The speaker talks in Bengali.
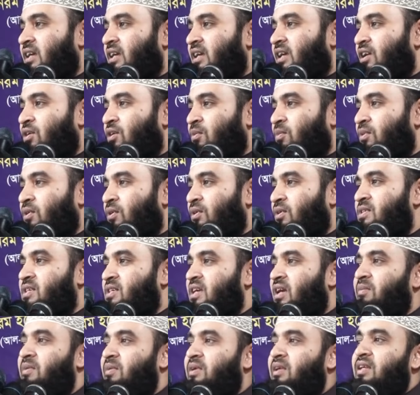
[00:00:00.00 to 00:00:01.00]
কে বলল যে
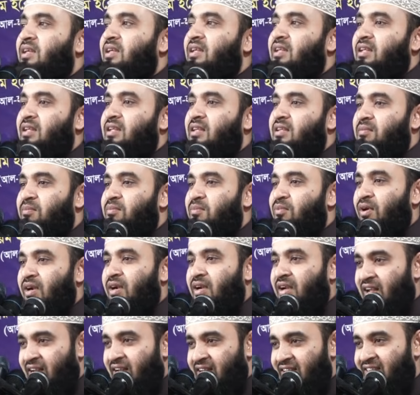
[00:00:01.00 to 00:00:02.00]
আমি
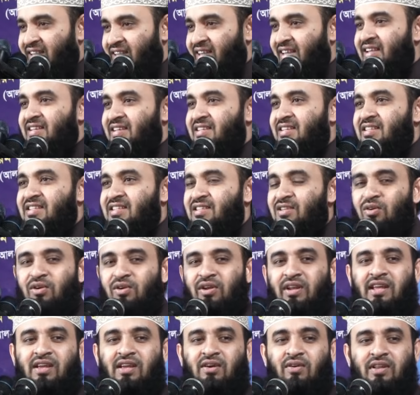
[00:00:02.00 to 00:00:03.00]
পুরান ঢাকা থেকে এসেছি
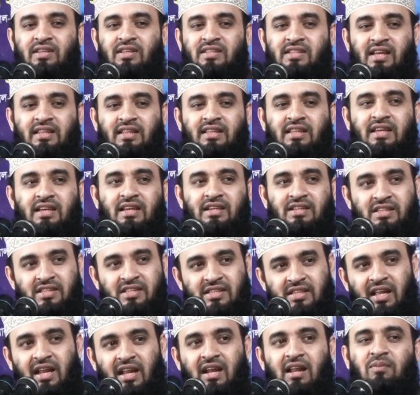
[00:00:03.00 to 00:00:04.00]
অনেকে অনেক জায়গা থেকে
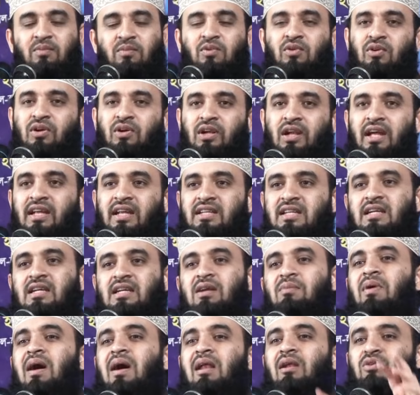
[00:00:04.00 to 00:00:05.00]
এসেছেন আলহামদুলিল্লাহ এটা
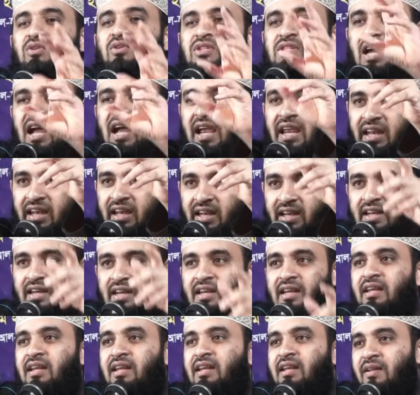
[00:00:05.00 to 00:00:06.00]
একটা ভালো সাইন
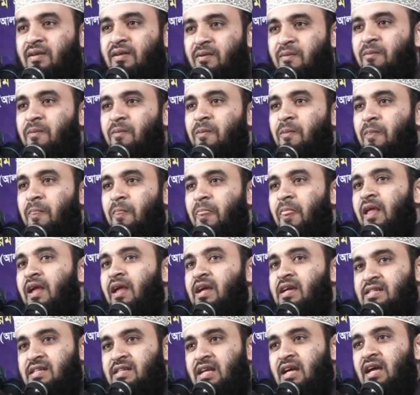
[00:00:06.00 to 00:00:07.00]

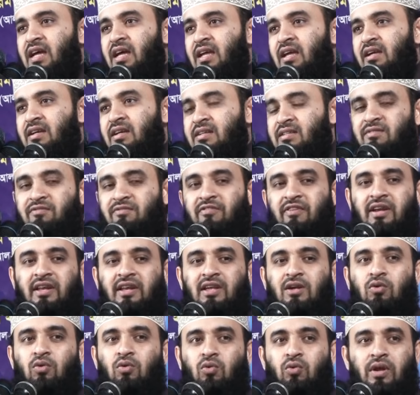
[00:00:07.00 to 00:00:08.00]
এটা ইটস এ
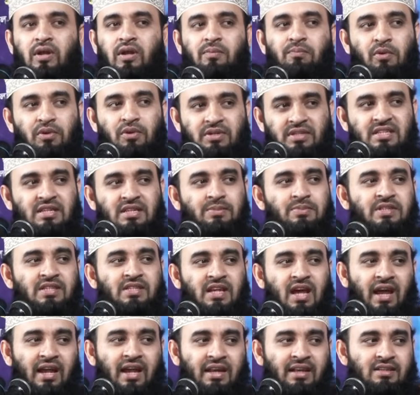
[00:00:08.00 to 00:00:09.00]
ভেরি গুড অ্যান্ড পজিটিভ
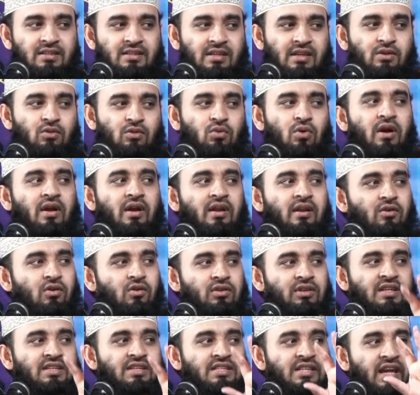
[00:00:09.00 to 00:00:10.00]
সাইন যে কোরআনের
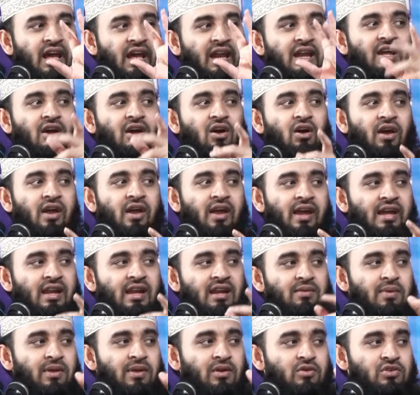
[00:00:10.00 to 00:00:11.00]
কথা যেখানে হয়
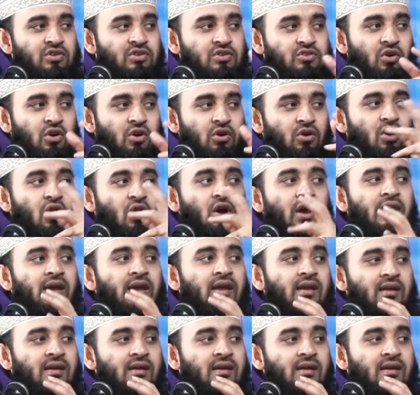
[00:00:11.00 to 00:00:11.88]
এখানে মানুষ জড়ো হয়